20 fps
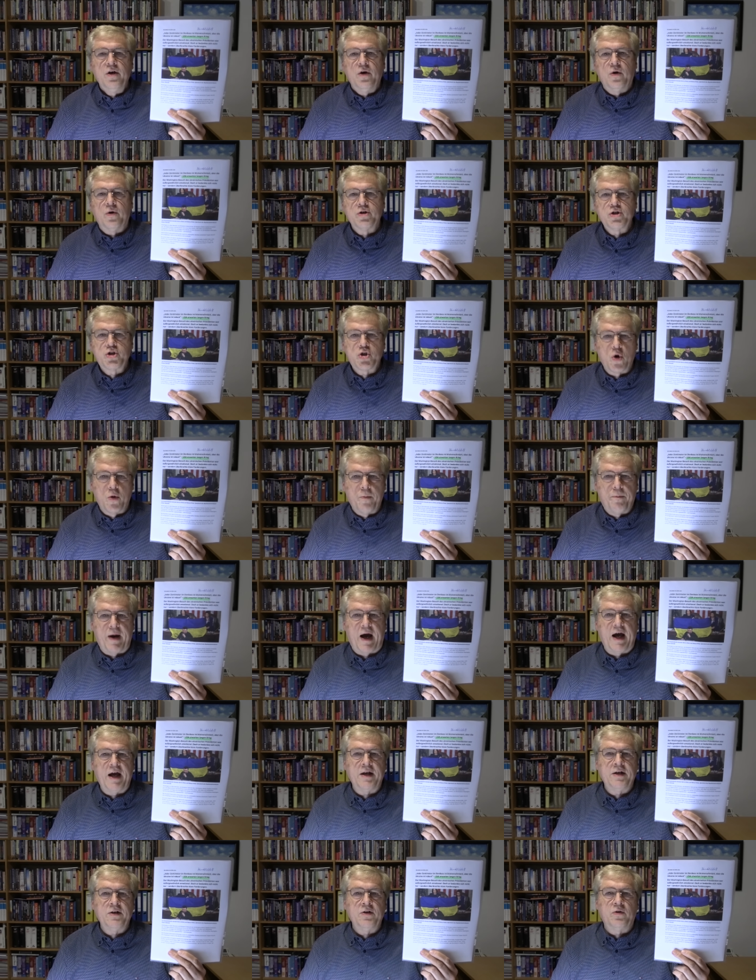Und Joe
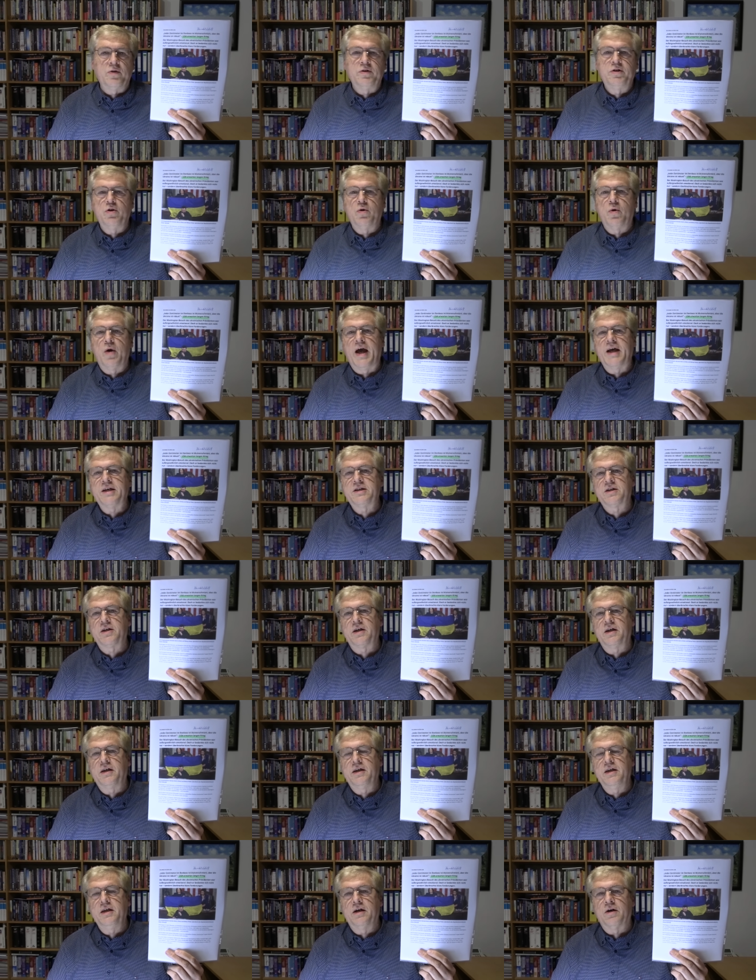Biden und die
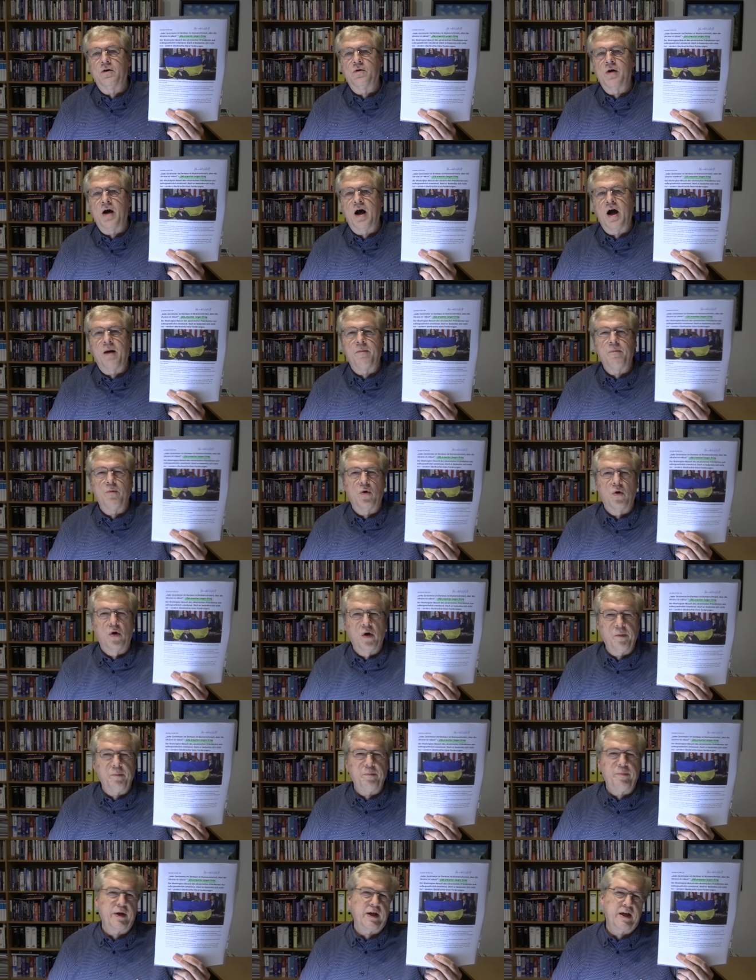US-Regierung haben
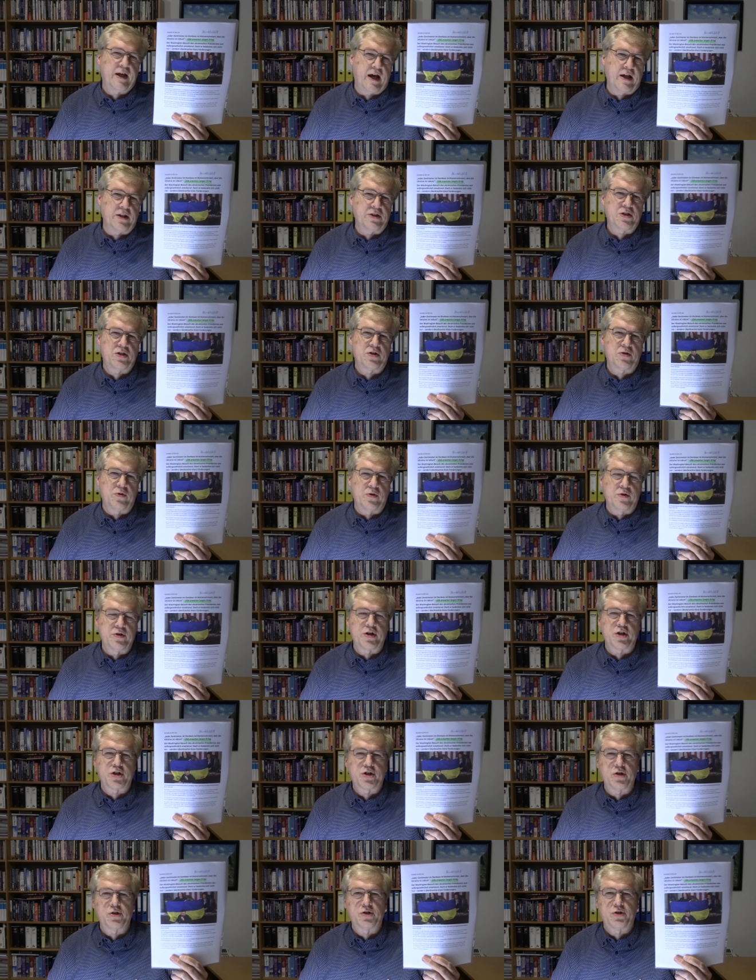unbegrenzte
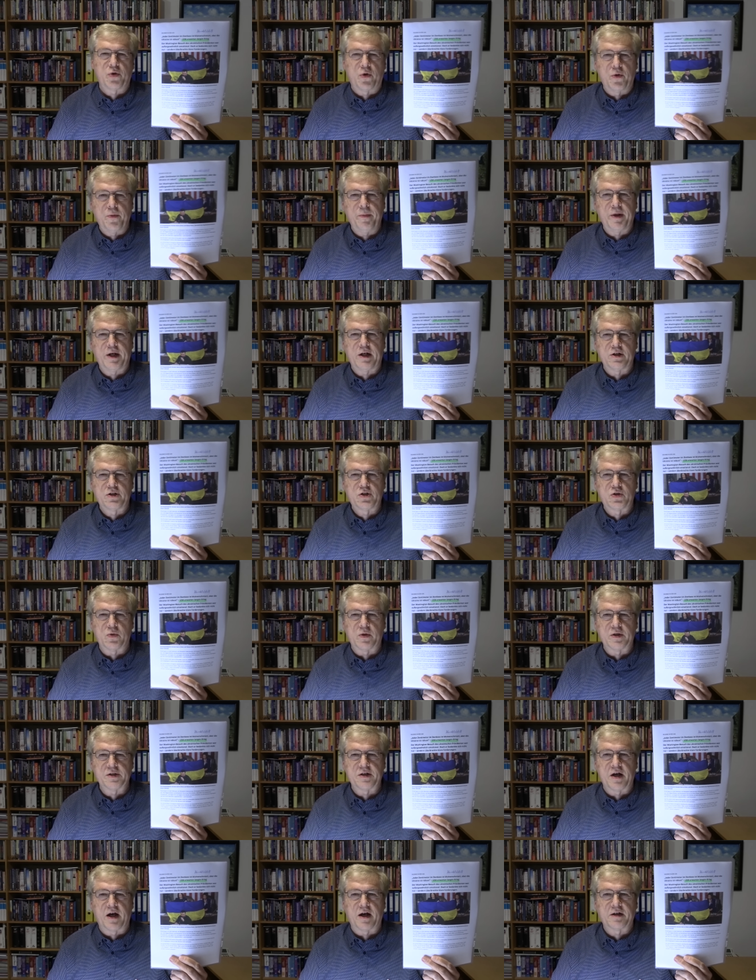Unterstützung und Mittel
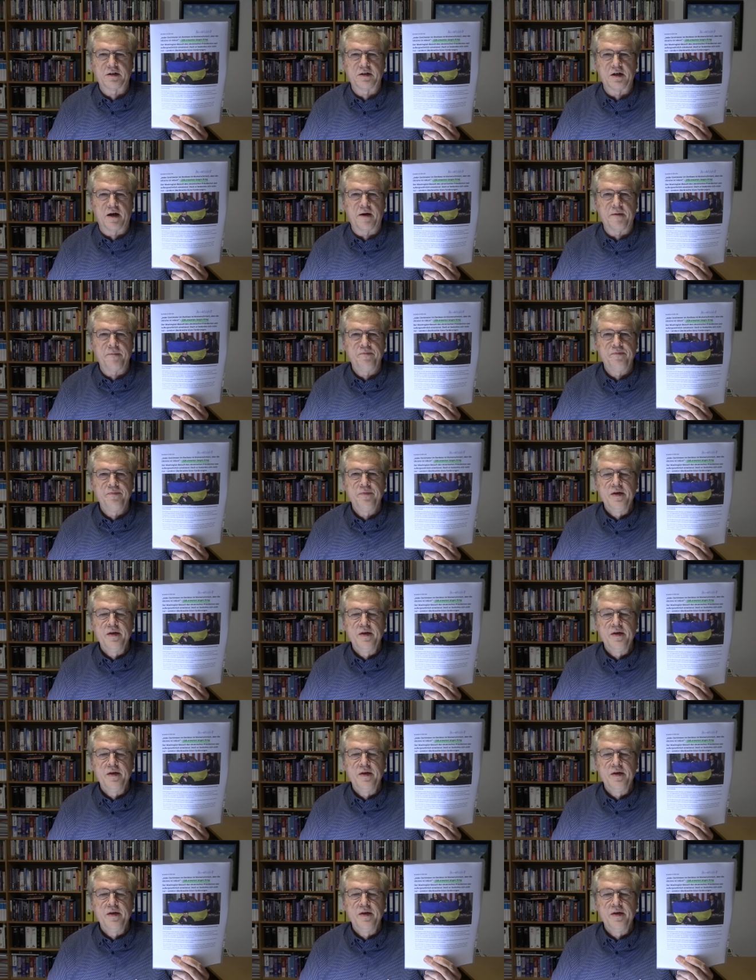zugesagt, ja.